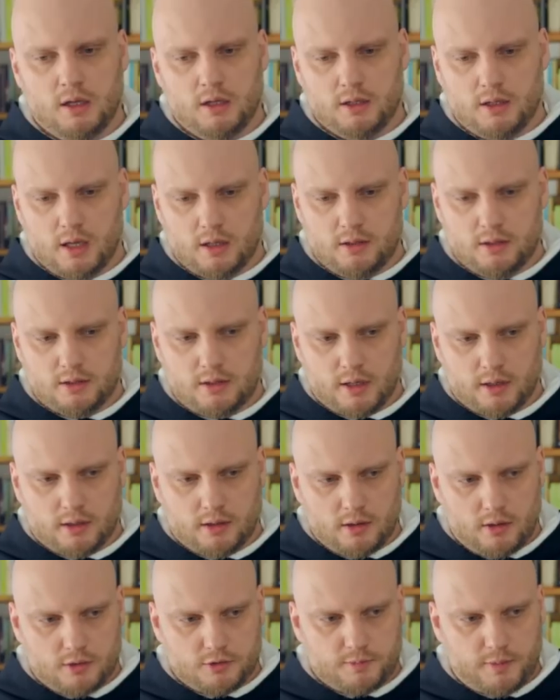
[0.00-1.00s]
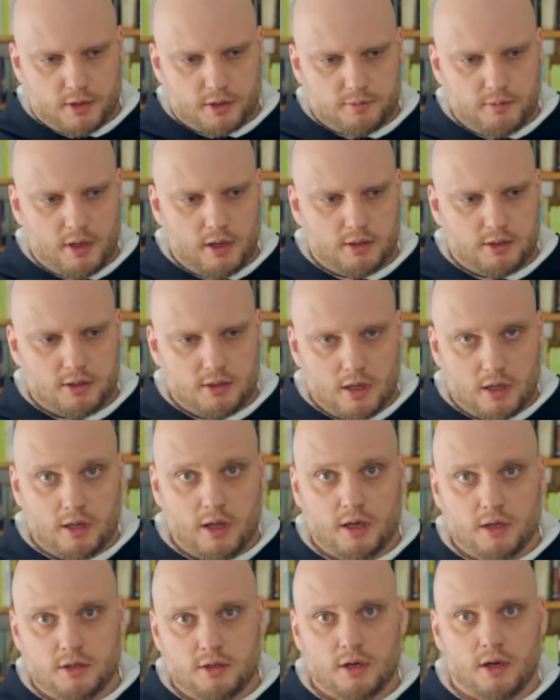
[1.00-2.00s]
i kiedy ta groźba śmierci
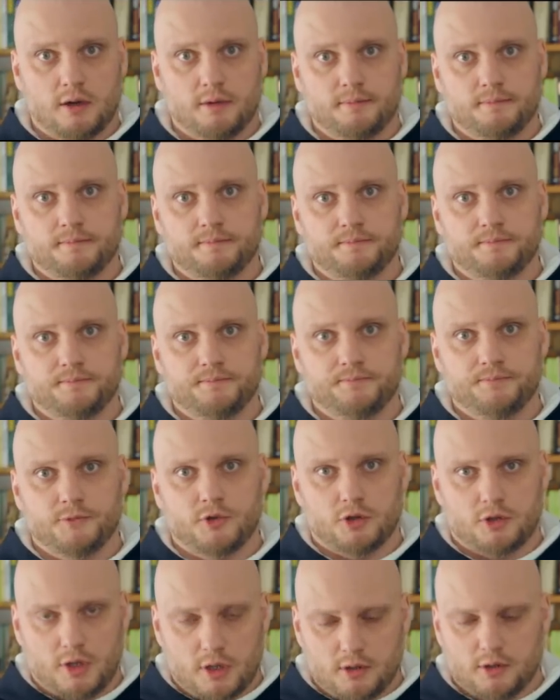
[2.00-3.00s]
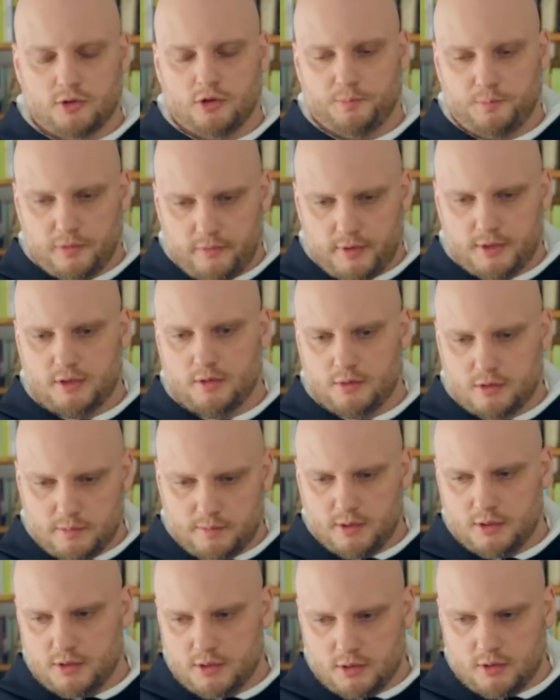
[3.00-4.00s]
nadejdzie, to ten, kto powiedział, że
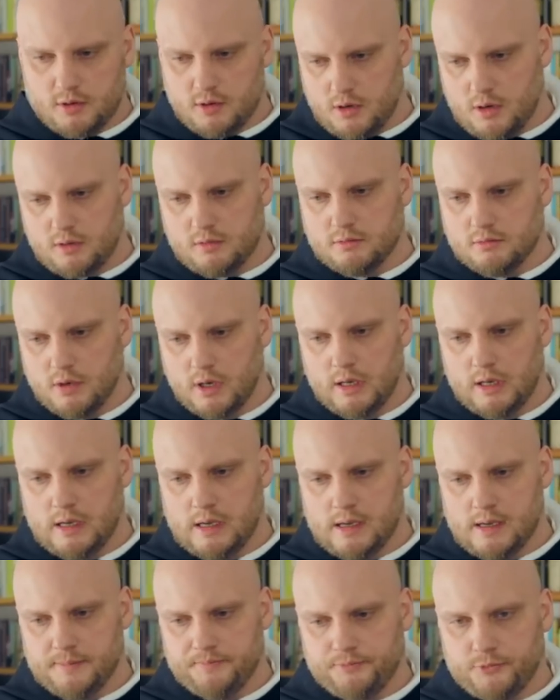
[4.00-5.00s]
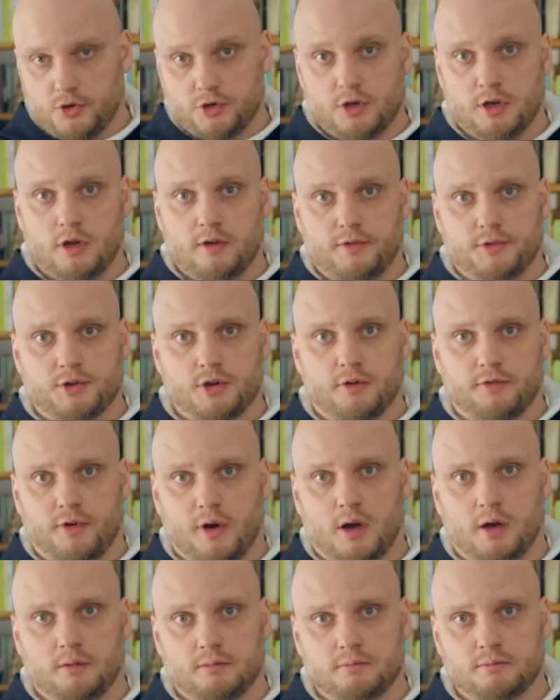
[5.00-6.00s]
będzie kochał, to się nie
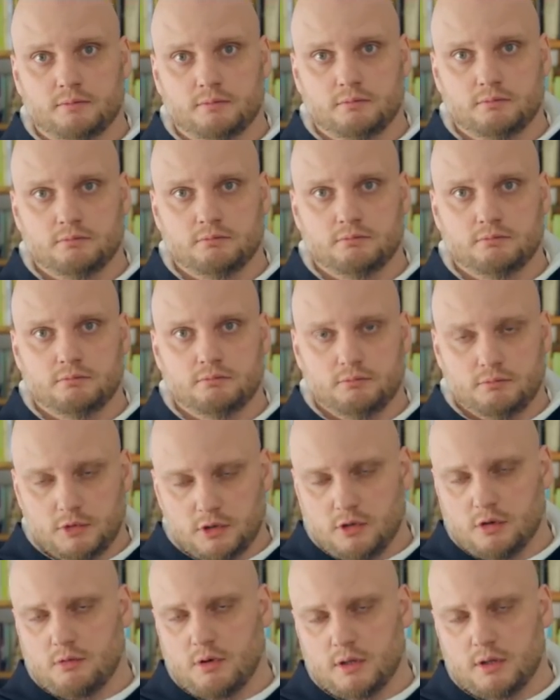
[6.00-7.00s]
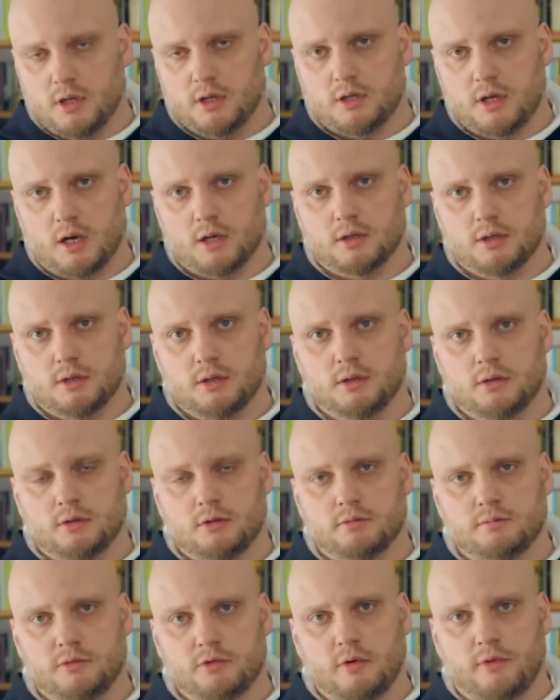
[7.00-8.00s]
wycofa. I dokładnie tak
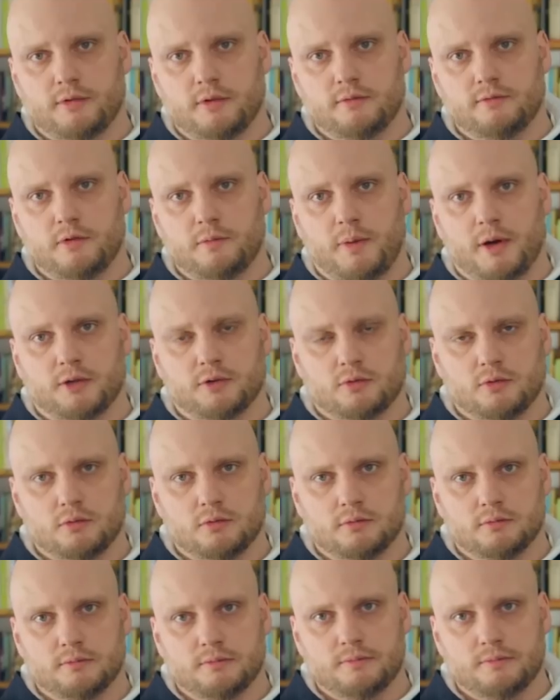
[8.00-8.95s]
było w tym wypadku.